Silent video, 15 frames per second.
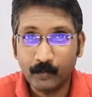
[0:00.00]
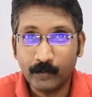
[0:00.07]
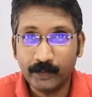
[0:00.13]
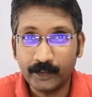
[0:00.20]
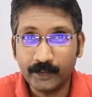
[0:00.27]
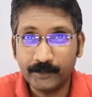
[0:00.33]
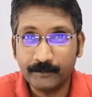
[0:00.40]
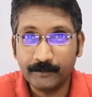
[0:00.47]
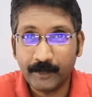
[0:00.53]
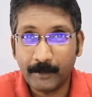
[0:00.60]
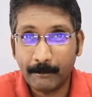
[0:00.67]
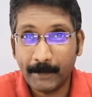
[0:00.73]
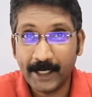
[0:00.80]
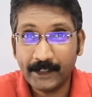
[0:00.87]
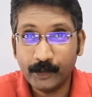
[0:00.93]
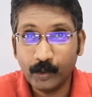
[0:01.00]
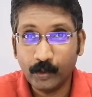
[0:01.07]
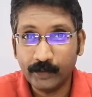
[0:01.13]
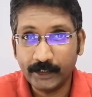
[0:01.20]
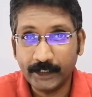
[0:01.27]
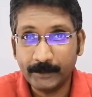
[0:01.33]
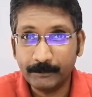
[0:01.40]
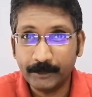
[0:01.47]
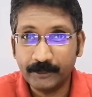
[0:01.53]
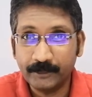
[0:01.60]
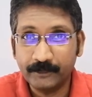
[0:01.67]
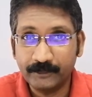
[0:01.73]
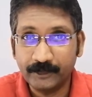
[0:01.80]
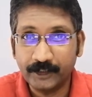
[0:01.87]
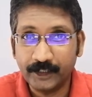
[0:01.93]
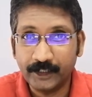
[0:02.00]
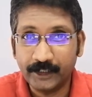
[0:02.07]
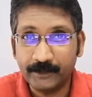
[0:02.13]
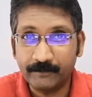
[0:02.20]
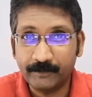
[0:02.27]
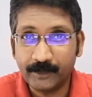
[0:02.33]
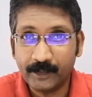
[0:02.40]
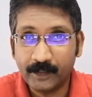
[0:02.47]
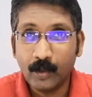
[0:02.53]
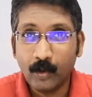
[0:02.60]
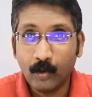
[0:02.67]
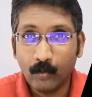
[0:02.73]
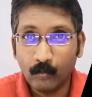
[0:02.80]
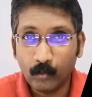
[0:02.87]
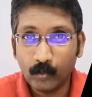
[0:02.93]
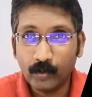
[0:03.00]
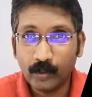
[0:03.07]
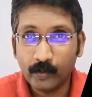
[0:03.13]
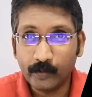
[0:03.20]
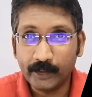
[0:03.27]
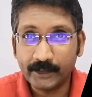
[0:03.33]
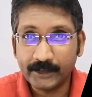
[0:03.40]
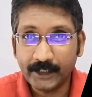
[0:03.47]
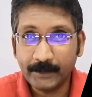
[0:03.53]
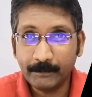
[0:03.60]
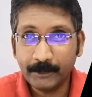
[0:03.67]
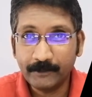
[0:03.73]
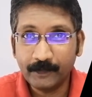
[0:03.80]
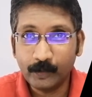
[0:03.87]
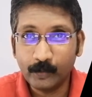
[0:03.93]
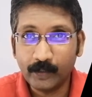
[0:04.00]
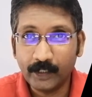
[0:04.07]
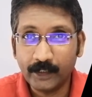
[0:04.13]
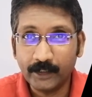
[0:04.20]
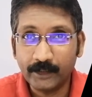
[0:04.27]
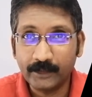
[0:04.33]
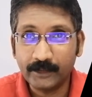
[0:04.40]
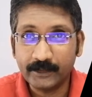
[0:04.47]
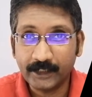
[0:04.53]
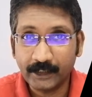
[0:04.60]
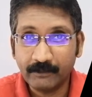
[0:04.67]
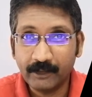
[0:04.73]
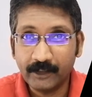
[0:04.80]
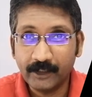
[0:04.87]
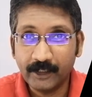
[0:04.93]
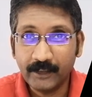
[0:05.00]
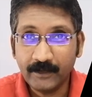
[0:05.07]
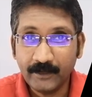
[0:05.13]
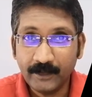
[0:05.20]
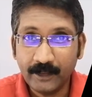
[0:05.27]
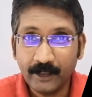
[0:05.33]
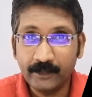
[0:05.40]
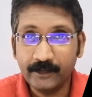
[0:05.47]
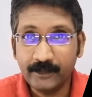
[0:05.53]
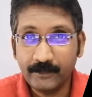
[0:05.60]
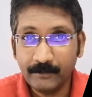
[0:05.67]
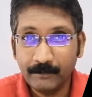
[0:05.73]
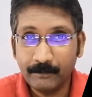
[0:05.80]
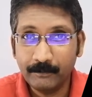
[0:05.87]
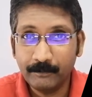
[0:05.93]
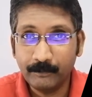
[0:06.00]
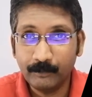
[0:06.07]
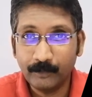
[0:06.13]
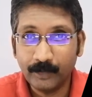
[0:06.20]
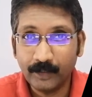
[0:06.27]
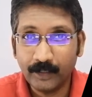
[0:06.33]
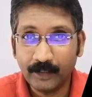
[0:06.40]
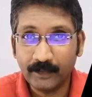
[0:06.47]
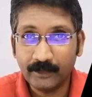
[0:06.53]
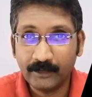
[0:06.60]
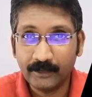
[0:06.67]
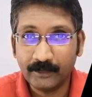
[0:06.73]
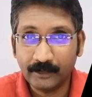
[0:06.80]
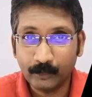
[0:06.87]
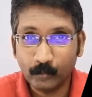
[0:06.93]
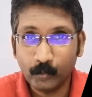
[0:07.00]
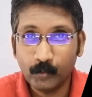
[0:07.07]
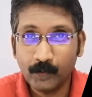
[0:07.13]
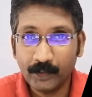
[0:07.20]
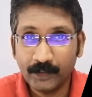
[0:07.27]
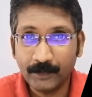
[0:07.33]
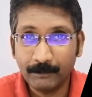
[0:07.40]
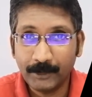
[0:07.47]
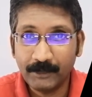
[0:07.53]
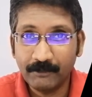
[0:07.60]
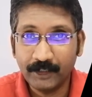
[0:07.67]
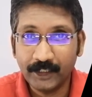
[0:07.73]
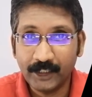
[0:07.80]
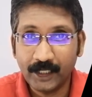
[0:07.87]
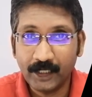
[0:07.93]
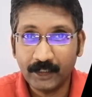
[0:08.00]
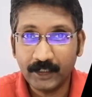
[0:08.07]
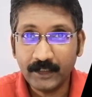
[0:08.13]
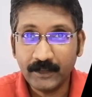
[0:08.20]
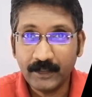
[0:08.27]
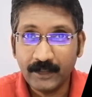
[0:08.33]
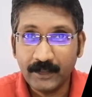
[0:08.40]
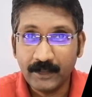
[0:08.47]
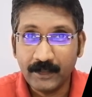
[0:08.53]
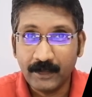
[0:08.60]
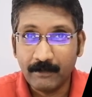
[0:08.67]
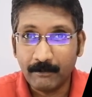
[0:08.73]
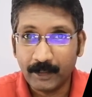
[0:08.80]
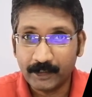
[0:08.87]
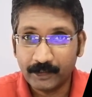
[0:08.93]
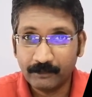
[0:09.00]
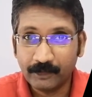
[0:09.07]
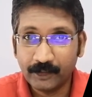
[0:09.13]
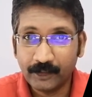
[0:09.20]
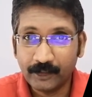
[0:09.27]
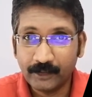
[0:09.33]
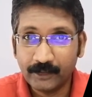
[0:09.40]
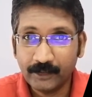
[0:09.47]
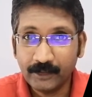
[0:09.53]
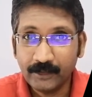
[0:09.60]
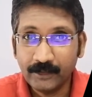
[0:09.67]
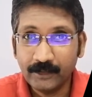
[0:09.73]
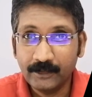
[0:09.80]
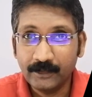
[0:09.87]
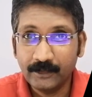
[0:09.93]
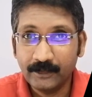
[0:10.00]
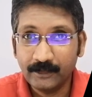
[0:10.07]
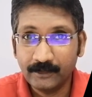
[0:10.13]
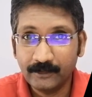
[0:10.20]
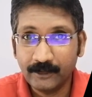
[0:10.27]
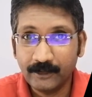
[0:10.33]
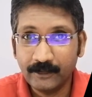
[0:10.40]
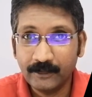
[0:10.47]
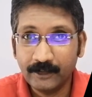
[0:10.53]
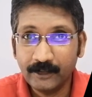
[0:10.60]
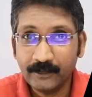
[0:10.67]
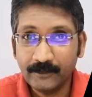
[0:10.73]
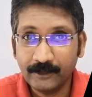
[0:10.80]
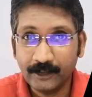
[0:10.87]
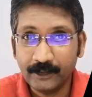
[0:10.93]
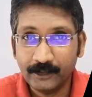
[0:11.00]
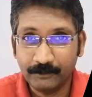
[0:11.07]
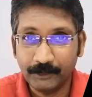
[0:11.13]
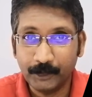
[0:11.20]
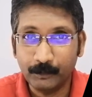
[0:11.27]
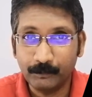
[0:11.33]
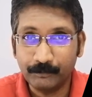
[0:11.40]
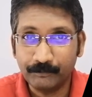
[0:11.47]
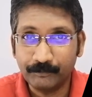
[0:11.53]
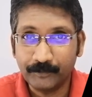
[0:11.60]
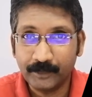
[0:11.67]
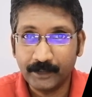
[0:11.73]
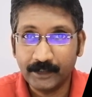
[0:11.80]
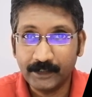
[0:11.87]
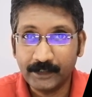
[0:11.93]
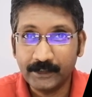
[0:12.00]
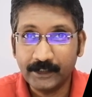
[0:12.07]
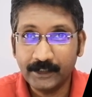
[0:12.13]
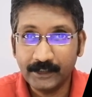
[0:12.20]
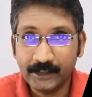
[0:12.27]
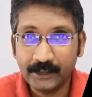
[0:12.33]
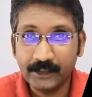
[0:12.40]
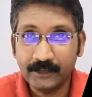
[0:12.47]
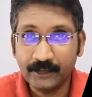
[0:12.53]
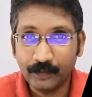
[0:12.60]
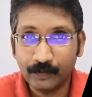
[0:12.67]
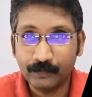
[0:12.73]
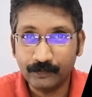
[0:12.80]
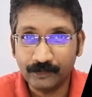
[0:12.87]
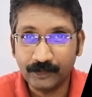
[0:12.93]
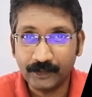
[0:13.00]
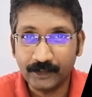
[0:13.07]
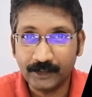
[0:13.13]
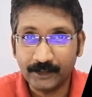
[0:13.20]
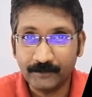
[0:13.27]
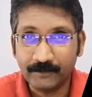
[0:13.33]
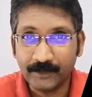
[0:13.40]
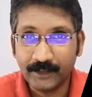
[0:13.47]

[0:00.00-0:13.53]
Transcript: ஒரு பேக் டாக் கிரியேட் பண்ணிச்சுன்னு வச்சிங்களேன் உங்களுடைய திறன்பேசியில் உள்ள தகவல்களை அது உருவாக்கிய பின் வழியாக மற்றவர்களுக்கு சென்று சேர்த்துவிடும் இதை நீங்கள் ஞாபகம் வச்சுங்க